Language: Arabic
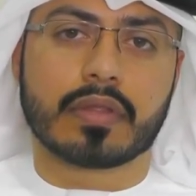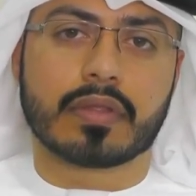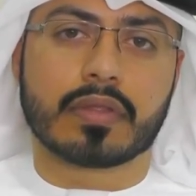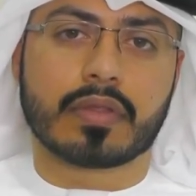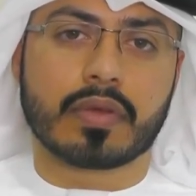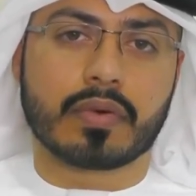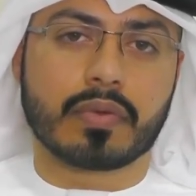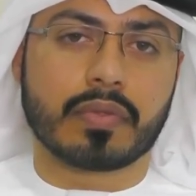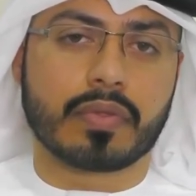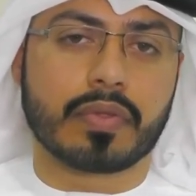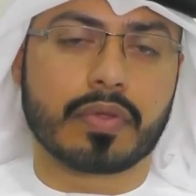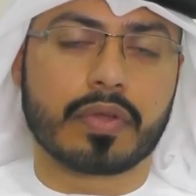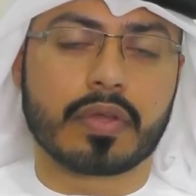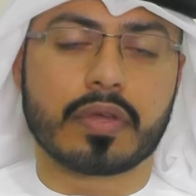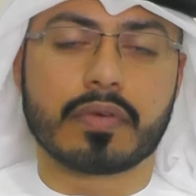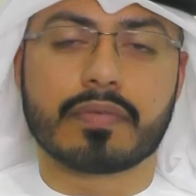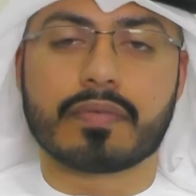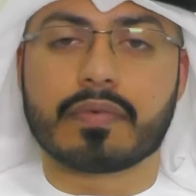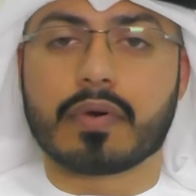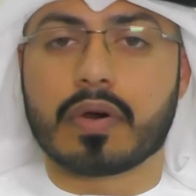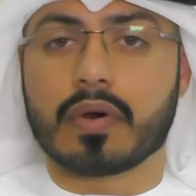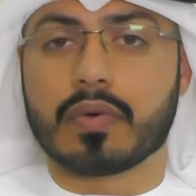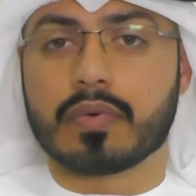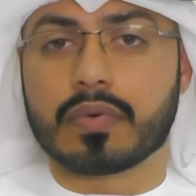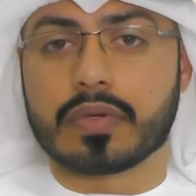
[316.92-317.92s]

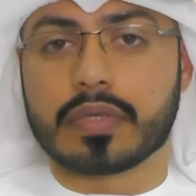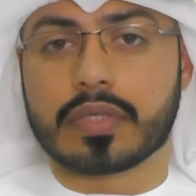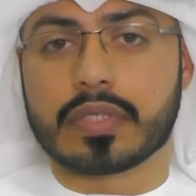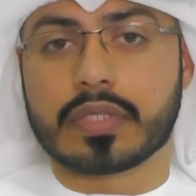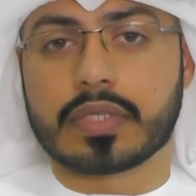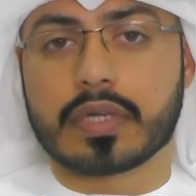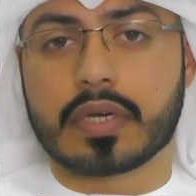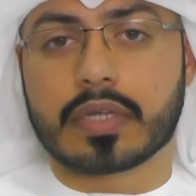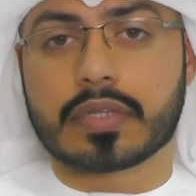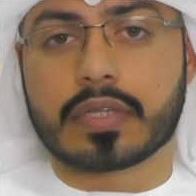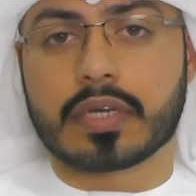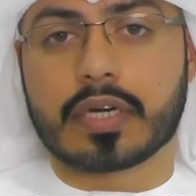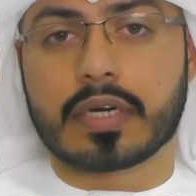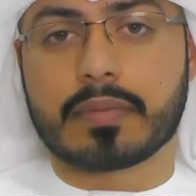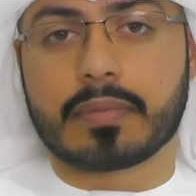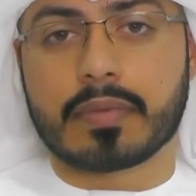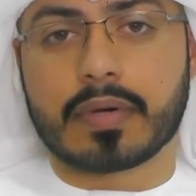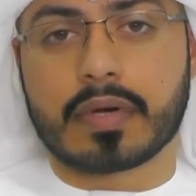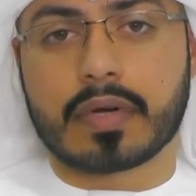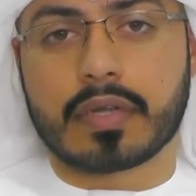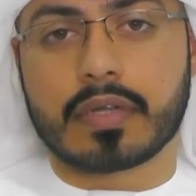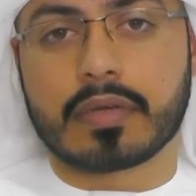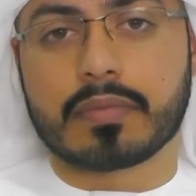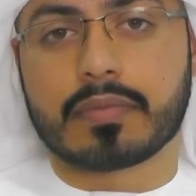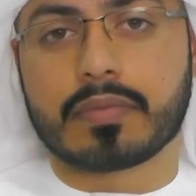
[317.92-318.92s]
توظيف او ايجاد
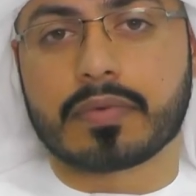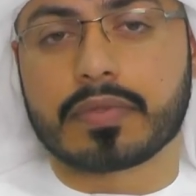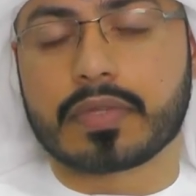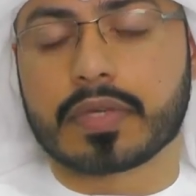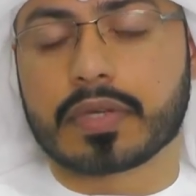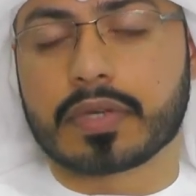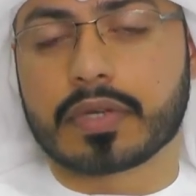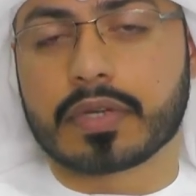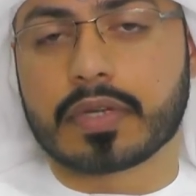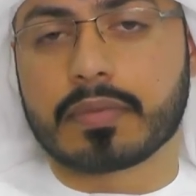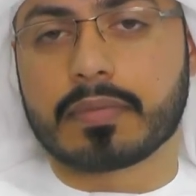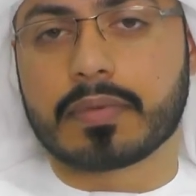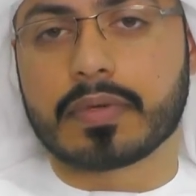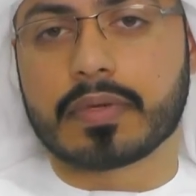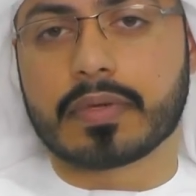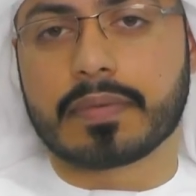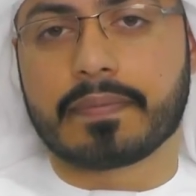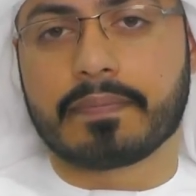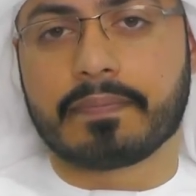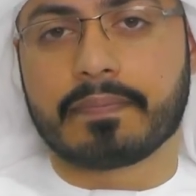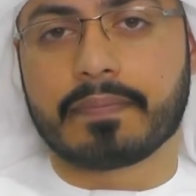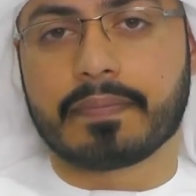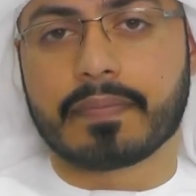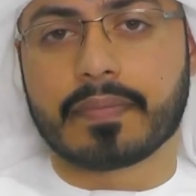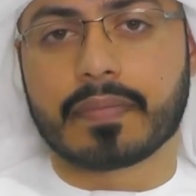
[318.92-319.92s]
عماله مدربه
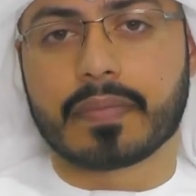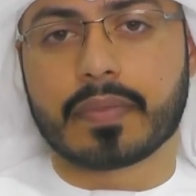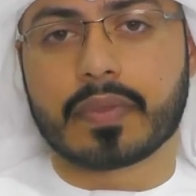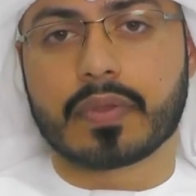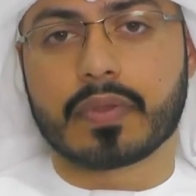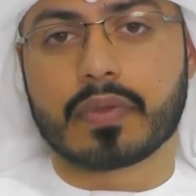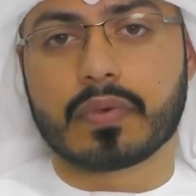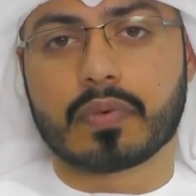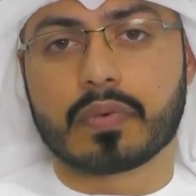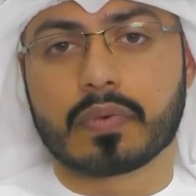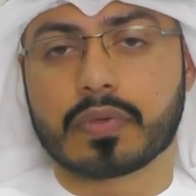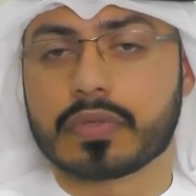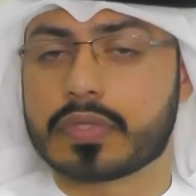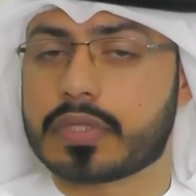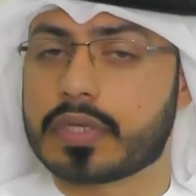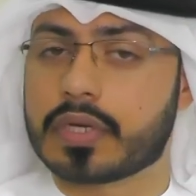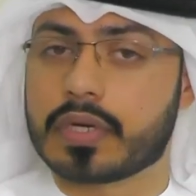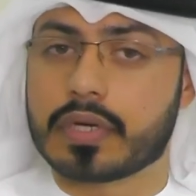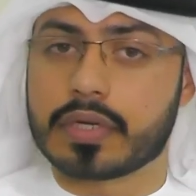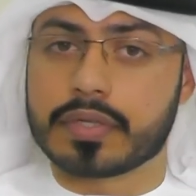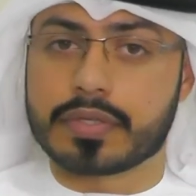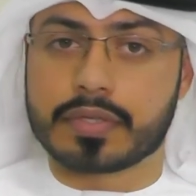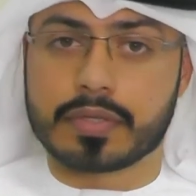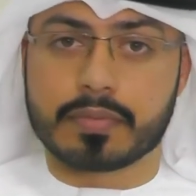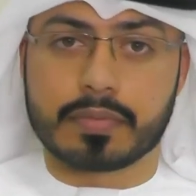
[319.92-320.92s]

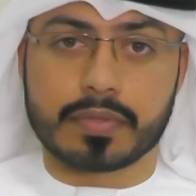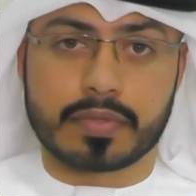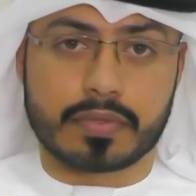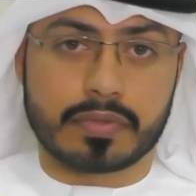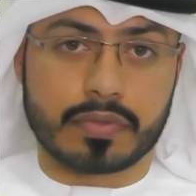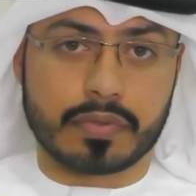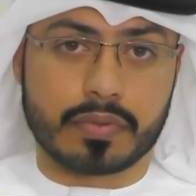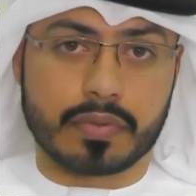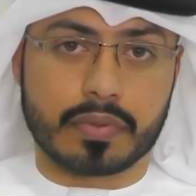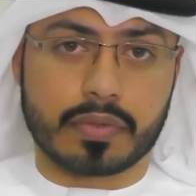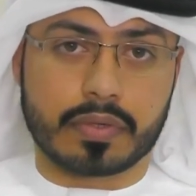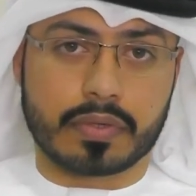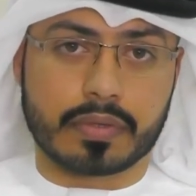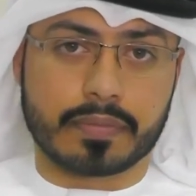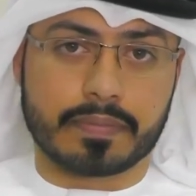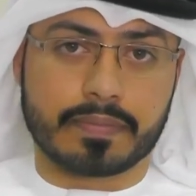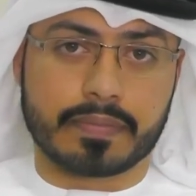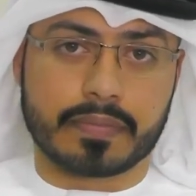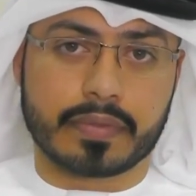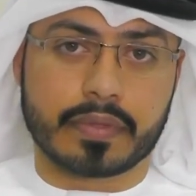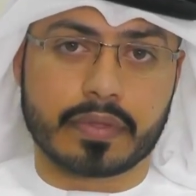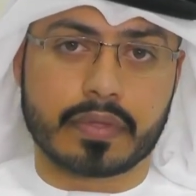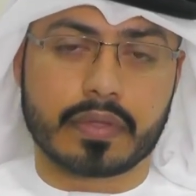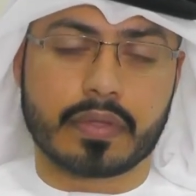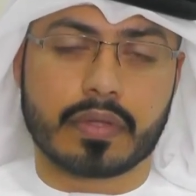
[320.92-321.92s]
وجاهزه بالسوق
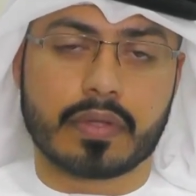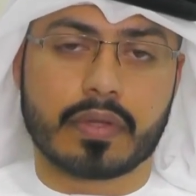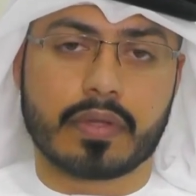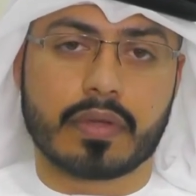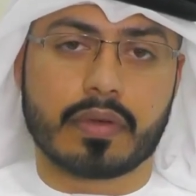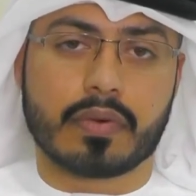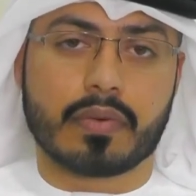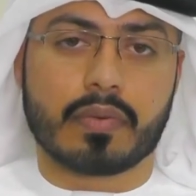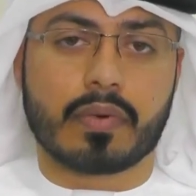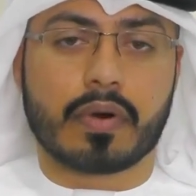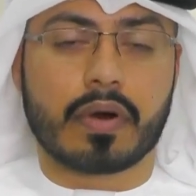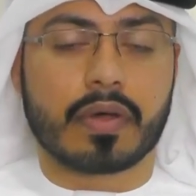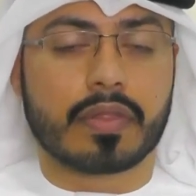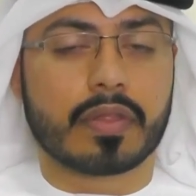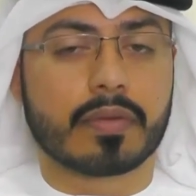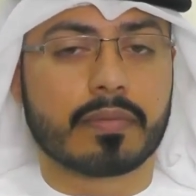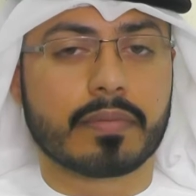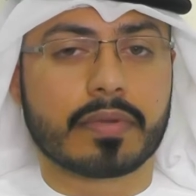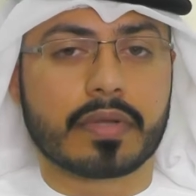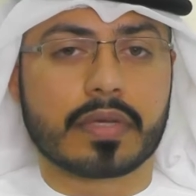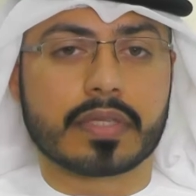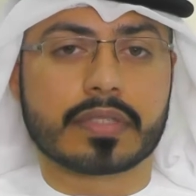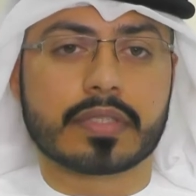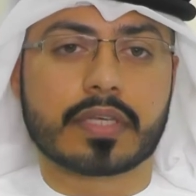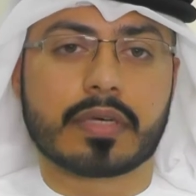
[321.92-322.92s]
وهذا
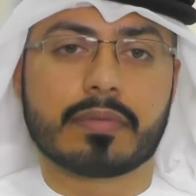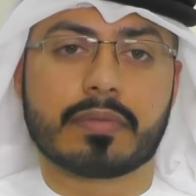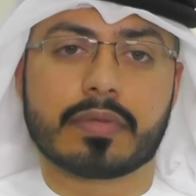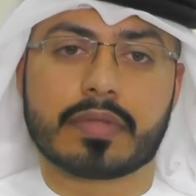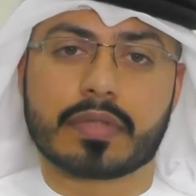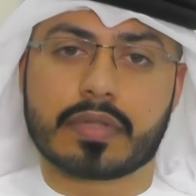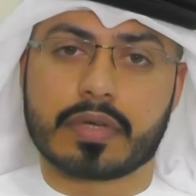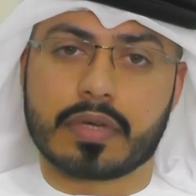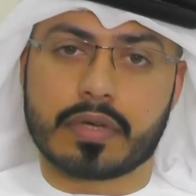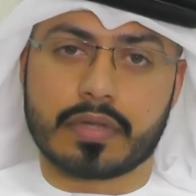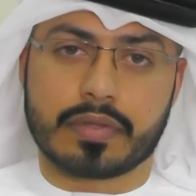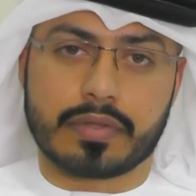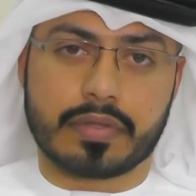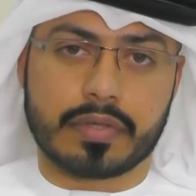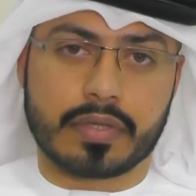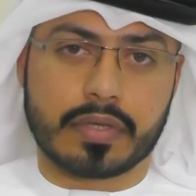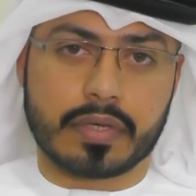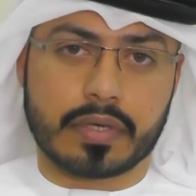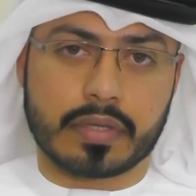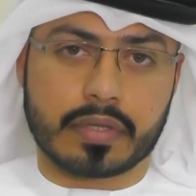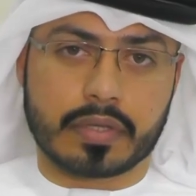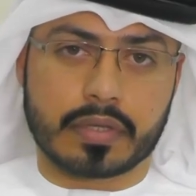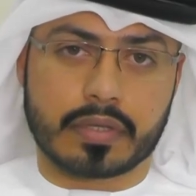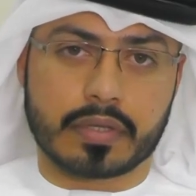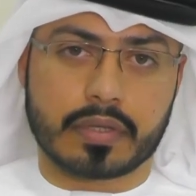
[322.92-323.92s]
من اصعب التحديات